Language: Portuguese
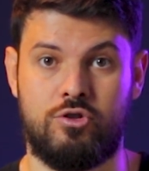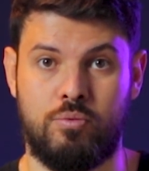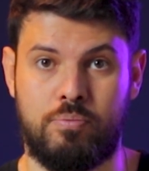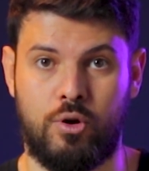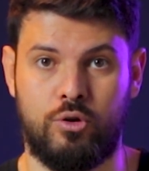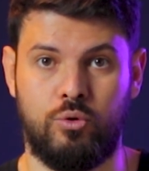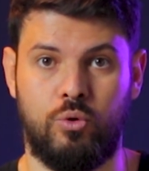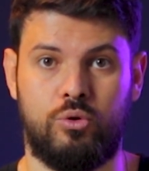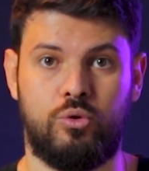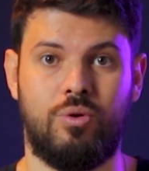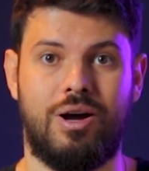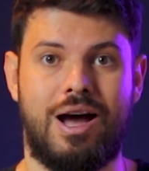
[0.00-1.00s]
do
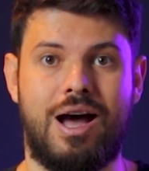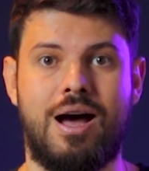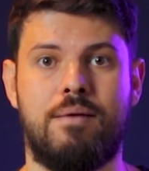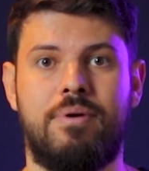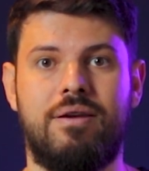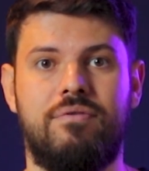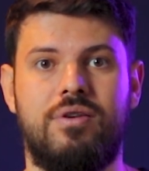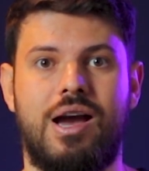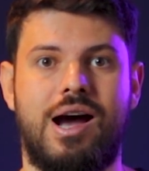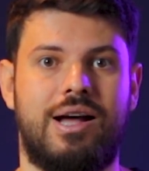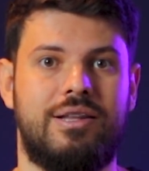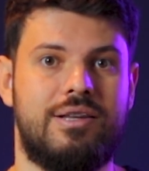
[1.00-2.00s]
produto
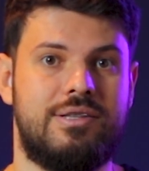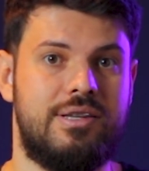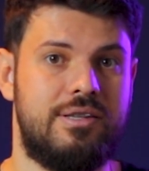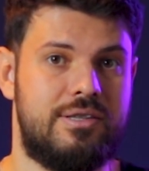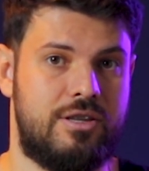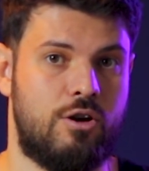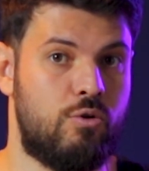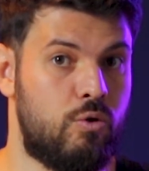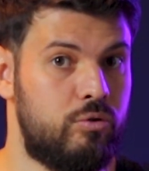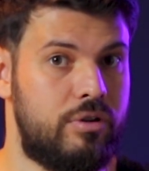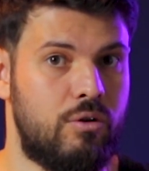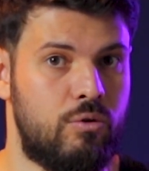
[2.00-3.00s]
abreviadas em seu
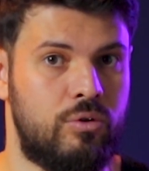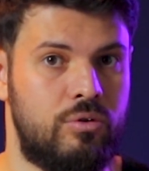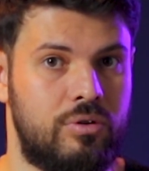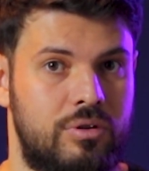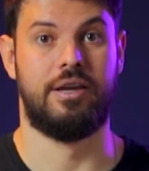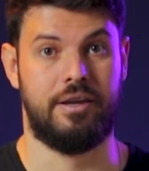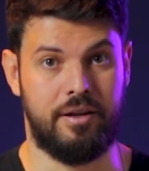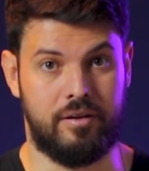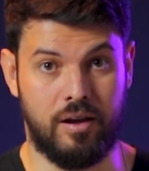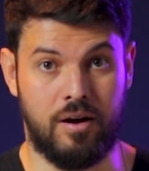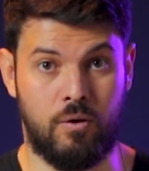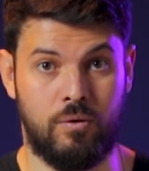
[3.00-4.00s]
conteúdo.
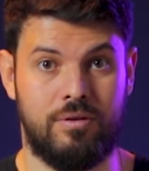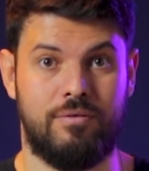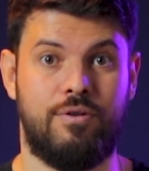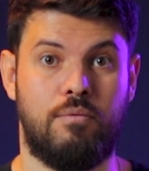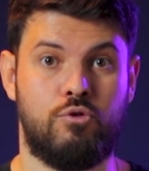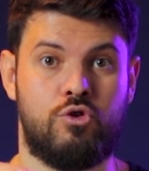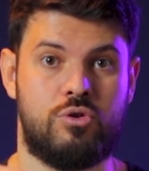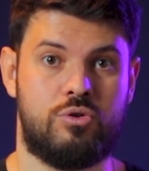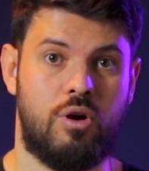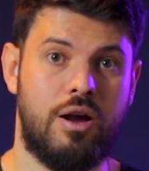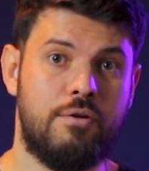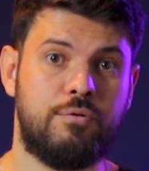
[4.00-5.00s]
Então, vamos
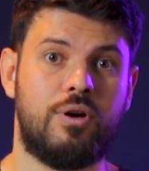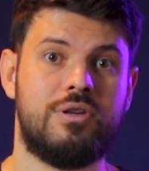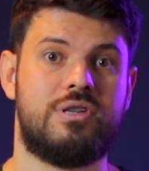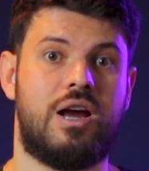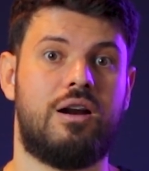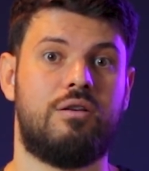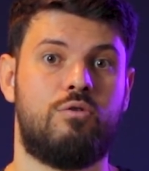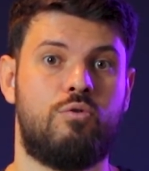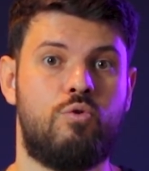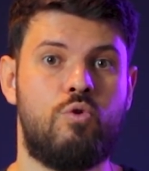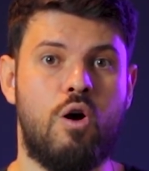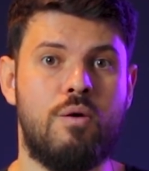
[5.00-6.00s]
só reforçar
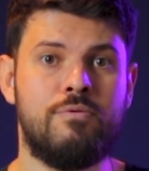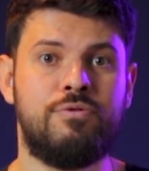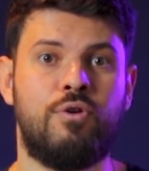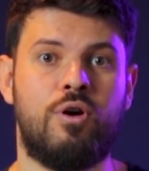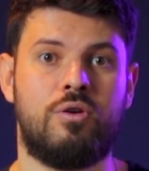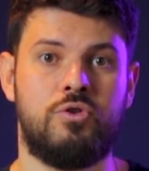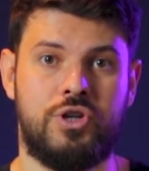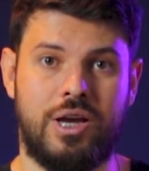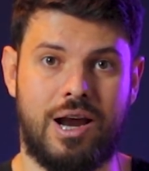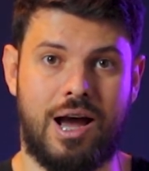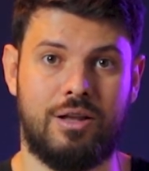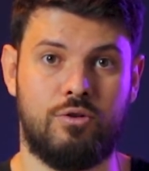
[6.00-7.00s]
como foram
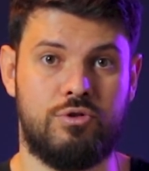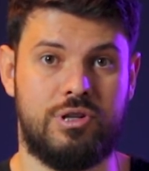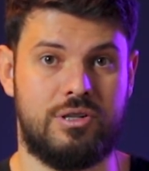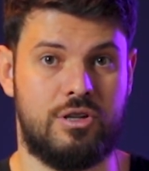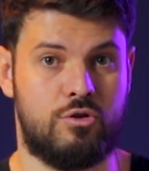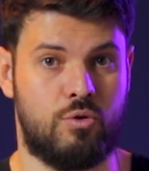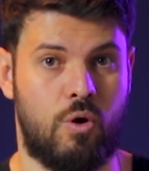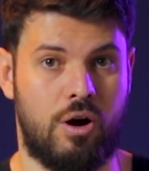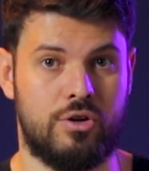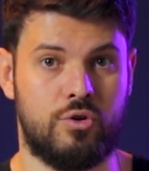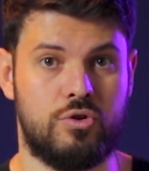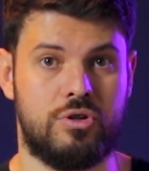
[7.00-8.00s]
gerados esses
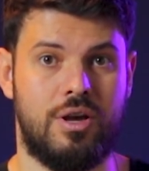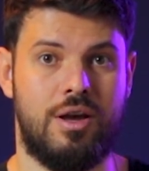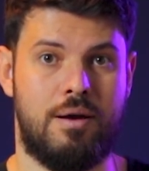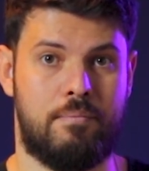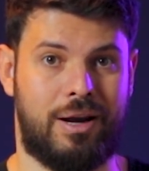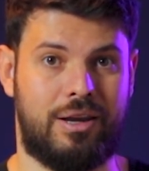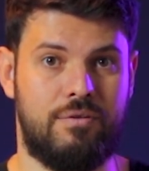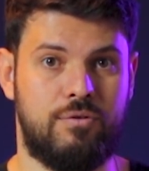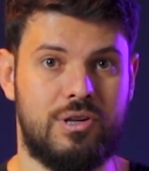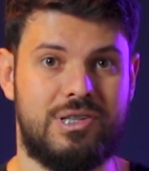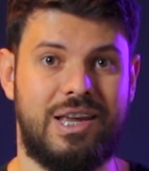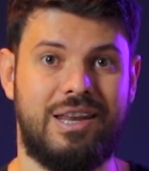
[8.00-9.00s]
códigos para que
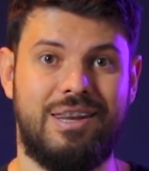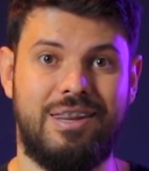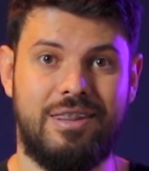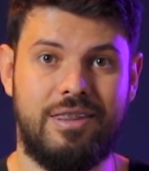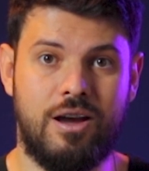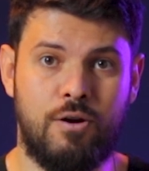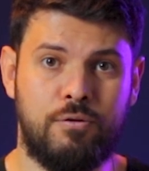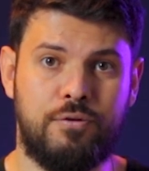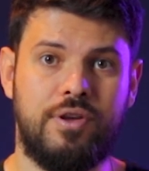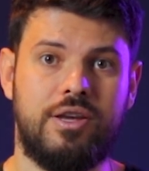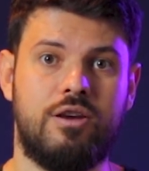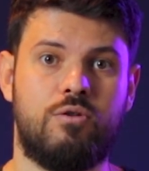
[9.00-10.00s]
você não
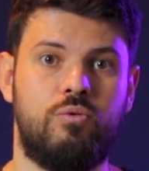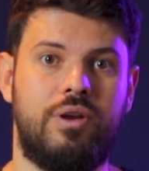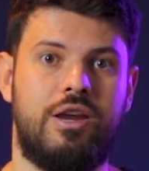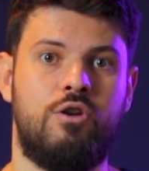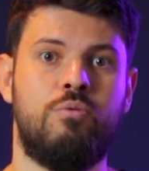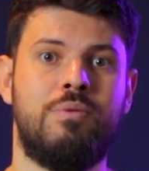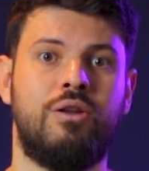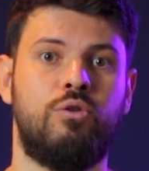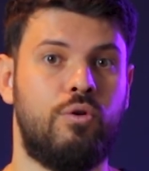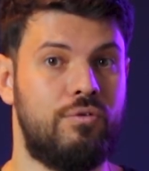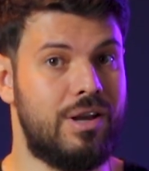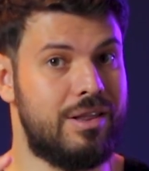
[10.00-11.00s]
fique com nenhuma
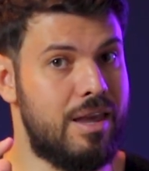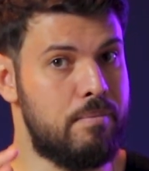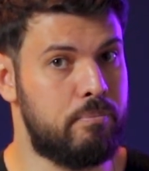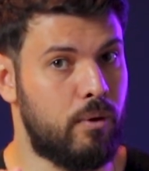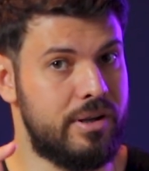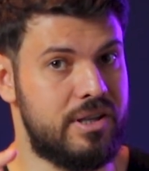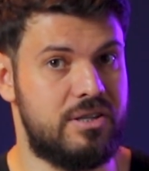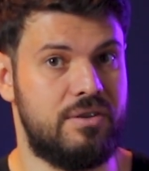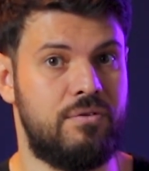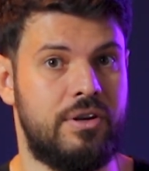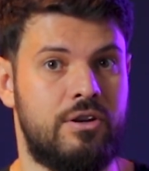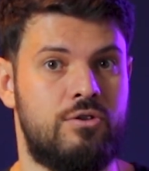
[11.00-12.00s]
dúvida depois desse
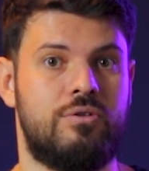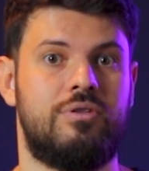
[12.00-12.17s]
vídeo.